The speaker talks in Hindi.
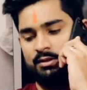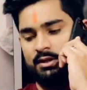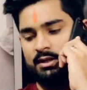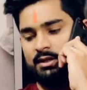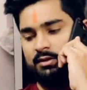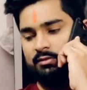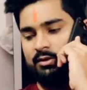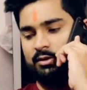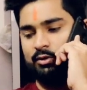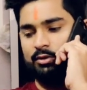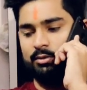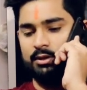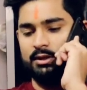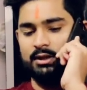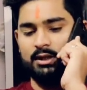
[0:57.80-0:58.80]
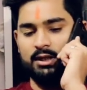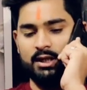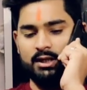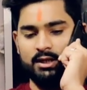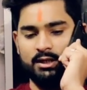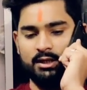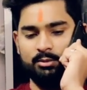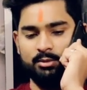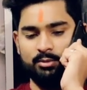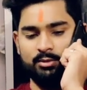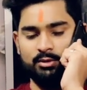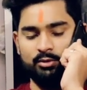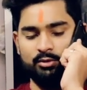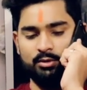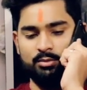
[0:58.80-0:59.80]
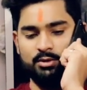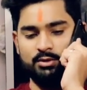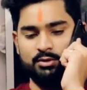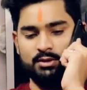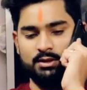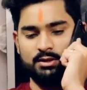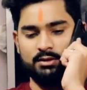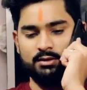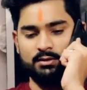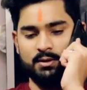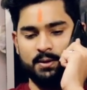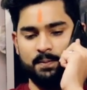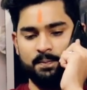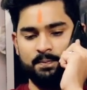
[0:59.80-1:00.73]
चलो ठीक है फिर कोई बात नहीं नहीं है ना हम दोनों के बीच कुछ ऐसा